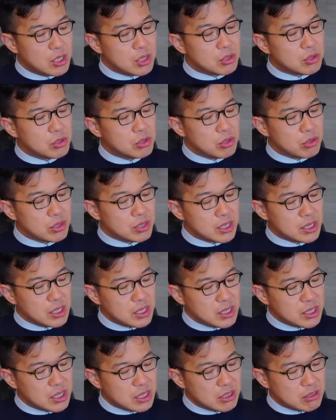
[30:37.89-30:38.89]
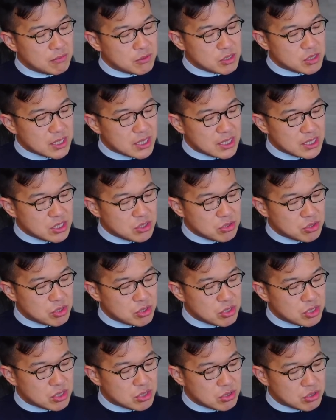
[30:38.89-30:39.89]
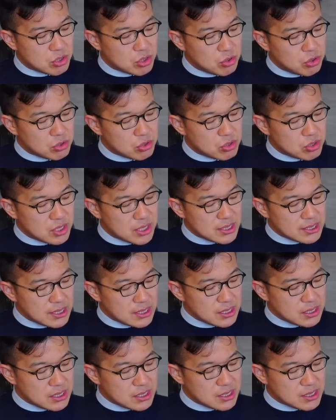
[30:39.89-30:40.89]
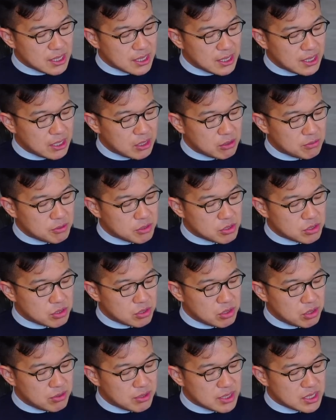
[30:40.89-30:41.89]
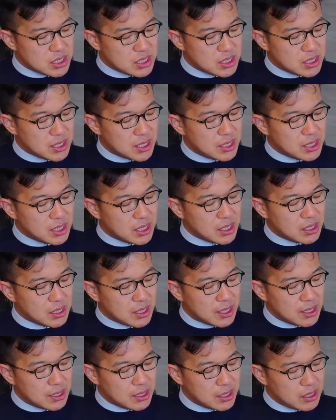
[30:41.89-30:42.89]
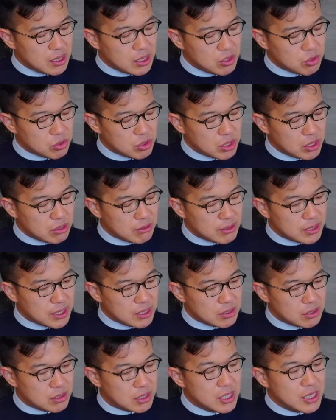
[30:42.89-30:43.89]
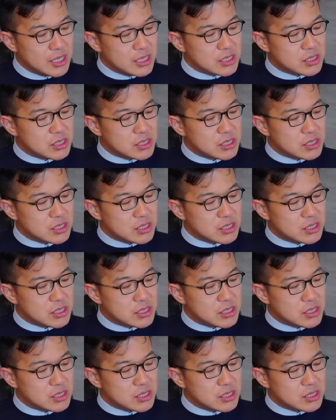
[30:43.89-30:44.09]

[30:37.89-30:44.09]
このような人間の持つ価値を重視する教訓が精神世界への没入や身体的鍛錬によってではなく、